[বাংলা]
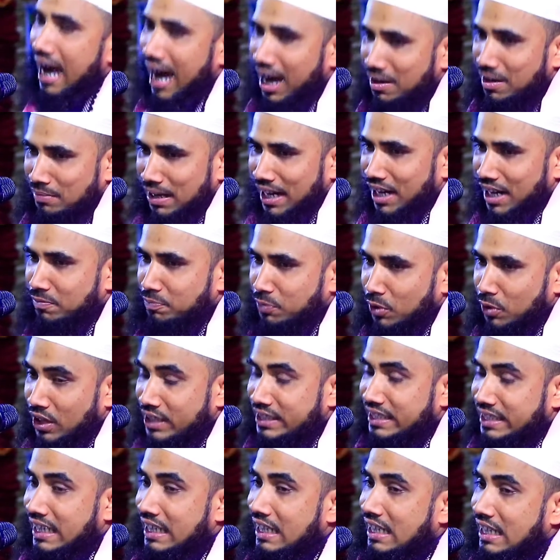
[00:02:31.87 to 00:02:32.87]
আমার আমার
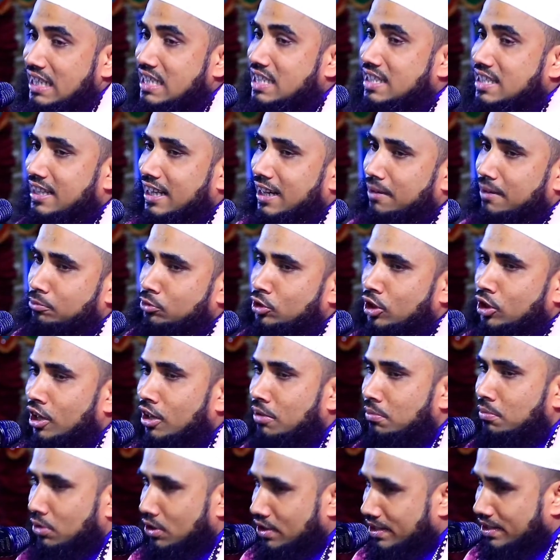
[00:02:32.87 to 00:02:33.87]
পক্ষে ইসলাম
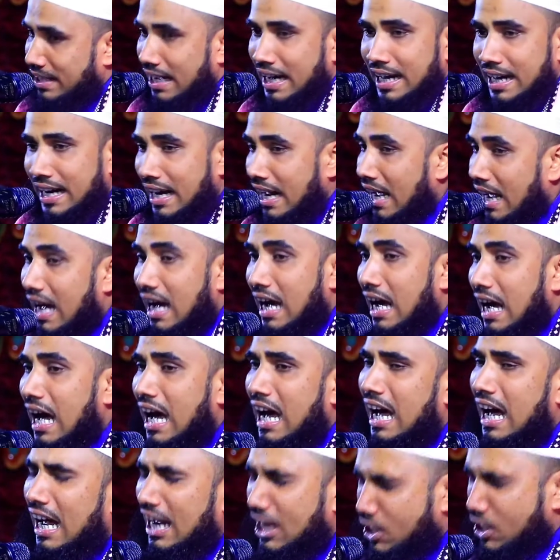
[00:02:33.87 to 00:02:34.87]
ধর্ম সারা
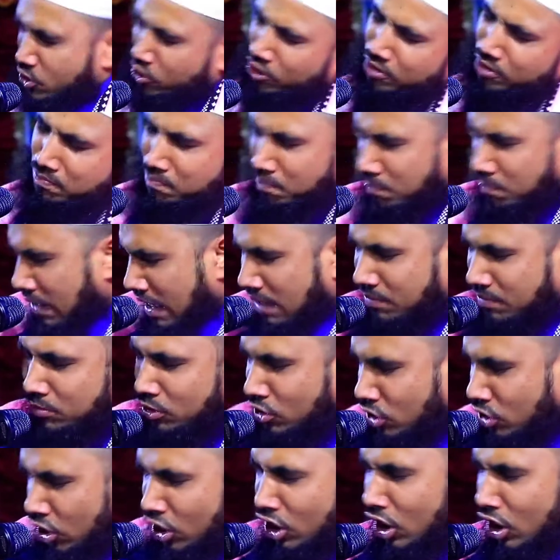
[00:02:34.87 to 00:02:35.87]
সম্ভব
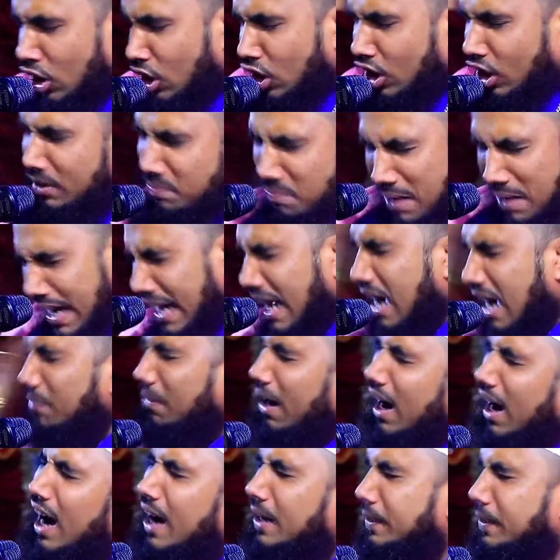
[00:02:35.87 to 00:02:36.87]
নয় মার
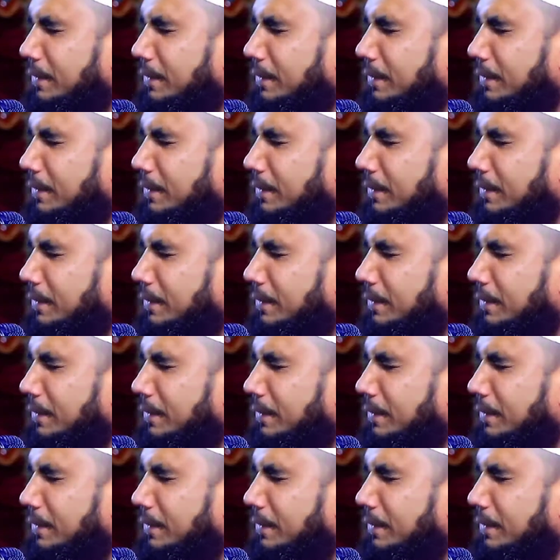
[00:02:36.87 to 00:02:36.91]
হাবা